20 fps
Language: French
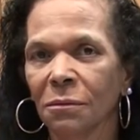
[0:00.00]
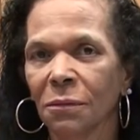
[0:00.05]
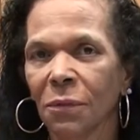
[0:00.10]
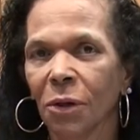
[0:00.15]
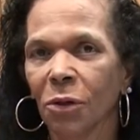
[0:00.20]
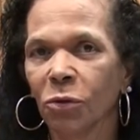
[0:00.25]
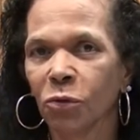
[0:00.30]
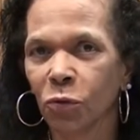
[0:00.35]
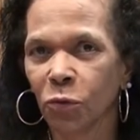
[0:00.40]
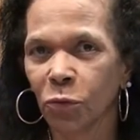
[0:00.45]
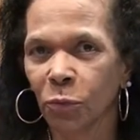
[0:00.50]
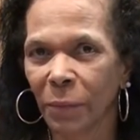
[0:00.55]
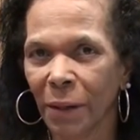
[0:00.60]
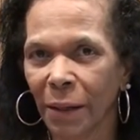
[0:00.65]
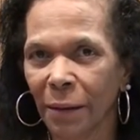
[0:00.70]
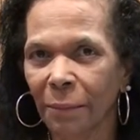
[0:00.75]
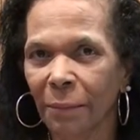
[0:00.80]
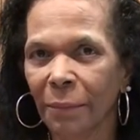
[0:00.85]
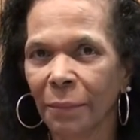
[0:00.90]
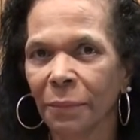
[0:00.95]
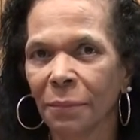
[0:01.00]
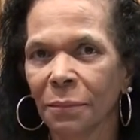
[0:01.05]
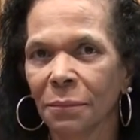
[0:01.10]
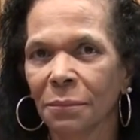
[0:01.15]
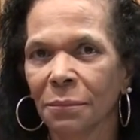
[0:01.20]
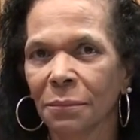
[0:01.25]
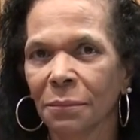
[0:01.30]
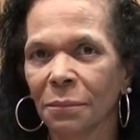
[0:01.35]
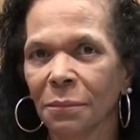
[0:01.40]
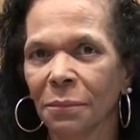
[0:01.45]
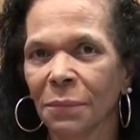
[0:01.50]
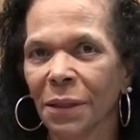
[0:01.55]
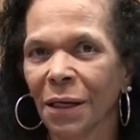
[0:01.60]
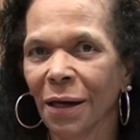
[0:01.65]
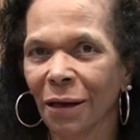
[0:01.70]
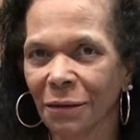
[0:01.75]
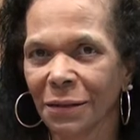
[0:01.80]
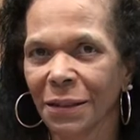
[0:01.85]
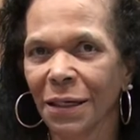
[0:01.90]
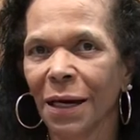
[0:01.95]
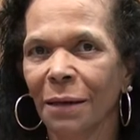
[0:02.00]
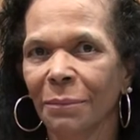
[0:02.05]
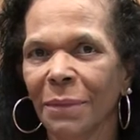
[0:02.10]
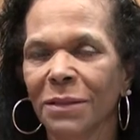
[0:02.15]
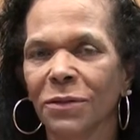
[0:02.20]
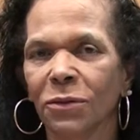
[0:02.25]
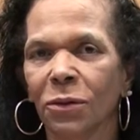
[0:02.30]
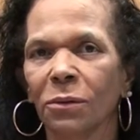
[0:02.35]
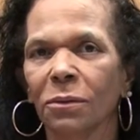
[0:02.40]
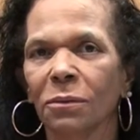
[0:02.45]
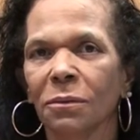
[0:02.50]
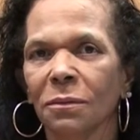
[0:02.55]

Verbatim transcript: ont tout de même gardé la maison.